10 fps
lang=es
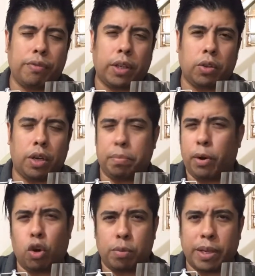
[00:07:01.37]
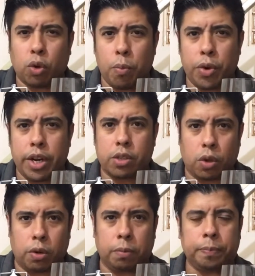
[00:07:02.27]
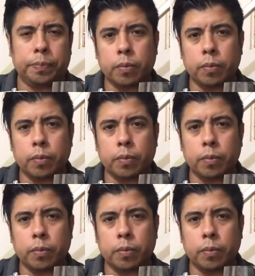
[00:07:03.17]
factores, pero los más comunes son